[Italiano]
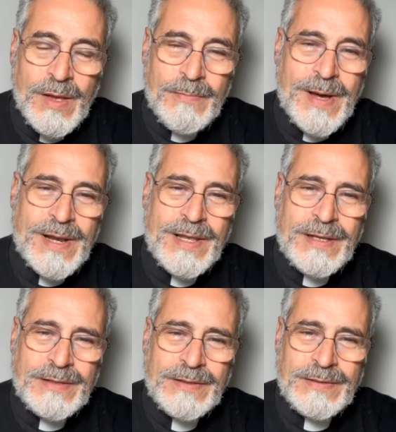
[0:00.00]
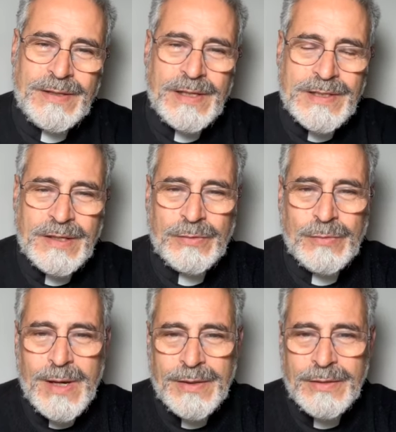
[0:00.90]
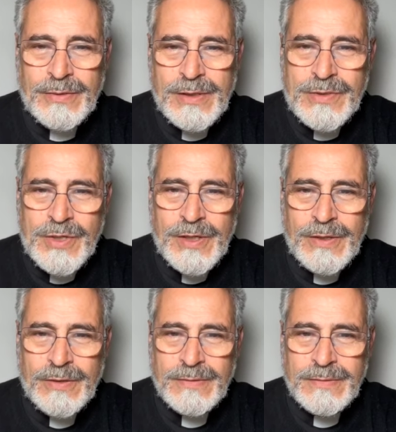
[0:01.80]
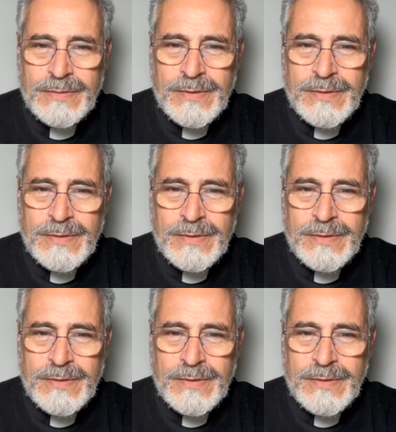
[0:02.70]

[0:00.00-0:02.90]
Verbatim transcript: Parla del santuario del cielo,